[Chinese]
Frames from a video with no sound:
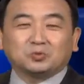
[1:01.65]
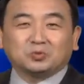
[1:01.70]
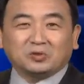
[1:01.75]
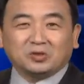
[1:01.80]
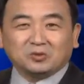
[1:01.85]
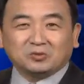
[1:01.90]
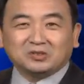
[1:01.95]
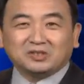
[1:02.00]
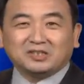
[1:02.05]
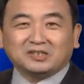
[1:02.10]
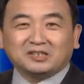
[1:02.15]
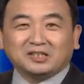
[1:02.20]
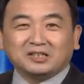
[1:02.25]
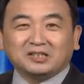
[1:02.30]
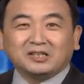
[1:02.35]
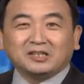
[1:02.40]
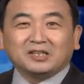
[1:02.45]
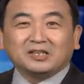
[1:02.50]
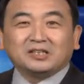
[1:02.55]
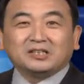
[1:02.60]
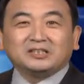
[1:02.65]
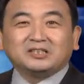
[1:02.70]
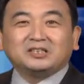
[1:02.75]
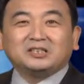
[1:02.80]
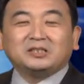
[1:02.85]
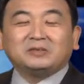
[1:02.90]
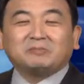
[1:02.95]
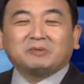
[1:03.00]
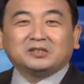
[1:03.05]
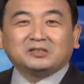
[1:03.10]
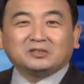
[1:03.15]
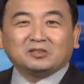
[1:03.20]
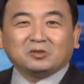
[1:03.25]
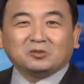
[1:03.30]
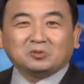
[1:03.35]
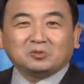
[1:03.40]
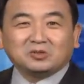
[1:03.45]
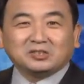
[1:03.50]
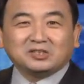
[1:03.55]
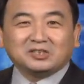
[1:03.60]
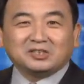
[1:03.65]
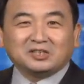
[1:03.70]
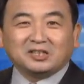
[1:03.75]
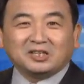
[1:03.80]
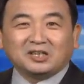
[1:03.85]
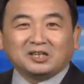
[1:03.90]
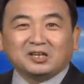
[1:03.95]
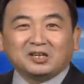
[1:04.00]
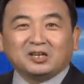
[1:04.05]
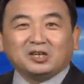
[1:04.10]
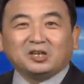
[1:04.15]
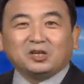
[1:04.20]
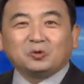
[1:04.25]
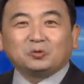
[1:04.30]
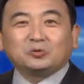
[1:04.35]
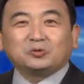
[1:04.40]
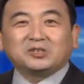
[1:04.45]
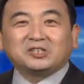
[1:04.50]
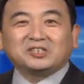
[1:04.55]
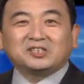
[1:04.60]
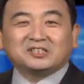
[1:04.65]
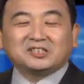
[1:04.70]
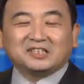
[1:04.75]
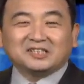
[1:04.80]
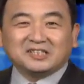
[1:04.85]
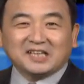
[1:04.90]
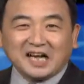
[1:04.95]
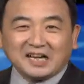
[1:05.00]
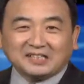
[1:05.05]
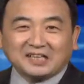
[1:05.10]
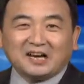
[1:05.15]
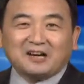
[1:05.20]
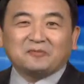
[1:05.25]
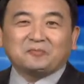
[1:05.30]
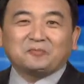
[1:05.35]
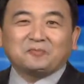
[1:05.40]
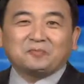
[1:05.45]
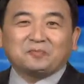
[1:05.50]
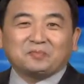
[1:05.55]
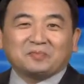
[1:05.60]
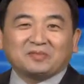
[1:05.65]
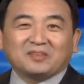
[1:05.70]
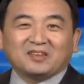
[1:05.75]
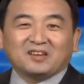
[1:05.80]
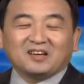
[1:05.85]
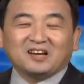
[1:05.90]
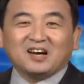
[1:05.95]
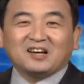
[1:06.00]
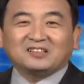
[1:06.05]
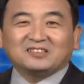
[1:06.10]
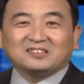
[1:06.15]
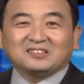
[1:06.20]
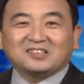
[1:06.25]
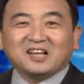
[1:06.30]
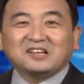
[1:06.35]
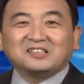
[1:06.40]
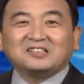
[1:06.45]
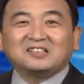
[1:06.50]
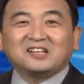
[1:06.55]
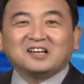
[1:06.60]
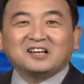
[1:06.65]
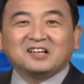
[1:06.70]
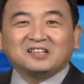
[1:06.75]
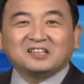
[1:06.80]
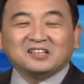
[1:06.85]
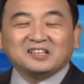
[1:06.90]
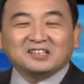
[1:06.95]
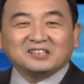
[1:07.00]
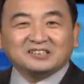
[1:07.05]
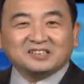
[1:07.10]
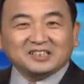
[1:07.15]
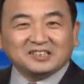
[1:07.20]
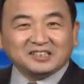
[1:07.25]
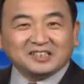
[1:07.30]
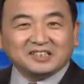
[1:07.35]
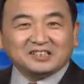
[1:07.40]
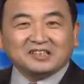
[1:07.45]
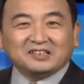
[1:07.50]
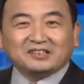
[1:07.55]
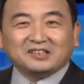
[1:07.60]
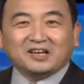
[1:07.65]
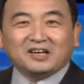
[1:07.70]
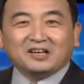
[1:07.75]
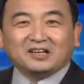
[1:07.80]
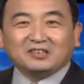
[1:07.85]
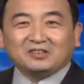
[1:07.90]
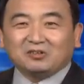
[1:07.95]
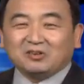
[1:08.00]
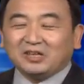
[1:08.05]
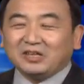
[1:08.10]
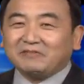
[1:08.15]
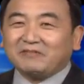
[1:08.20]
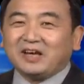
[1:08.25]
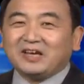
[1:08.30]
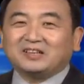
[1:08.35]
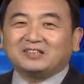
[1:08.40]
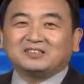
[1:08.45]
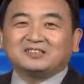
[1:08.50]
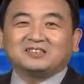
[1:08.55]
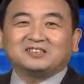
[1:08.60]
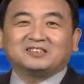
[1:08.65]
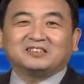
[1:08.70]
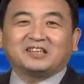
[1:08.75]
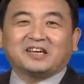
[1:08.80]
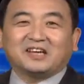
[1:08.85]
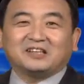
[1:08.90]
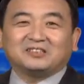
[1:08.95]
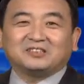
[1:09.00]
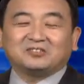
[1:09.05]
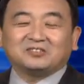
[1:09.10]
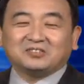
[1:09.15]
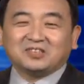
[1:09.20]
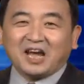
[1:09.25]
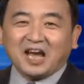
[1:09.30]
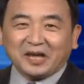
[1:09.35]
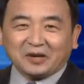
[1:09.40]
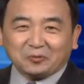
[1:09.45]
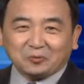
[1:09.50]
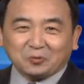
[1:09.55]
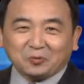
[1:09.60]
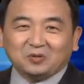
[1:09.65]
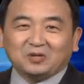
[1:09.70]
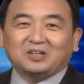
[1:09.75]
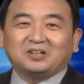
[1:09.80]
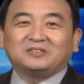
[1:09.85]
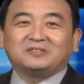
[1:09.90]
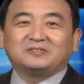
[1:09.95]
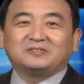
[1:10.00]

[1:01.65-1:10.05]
主流的人呢，基本都是留学生的家长啊。但是呢，这些人呢有另外一个特点，就是爱国。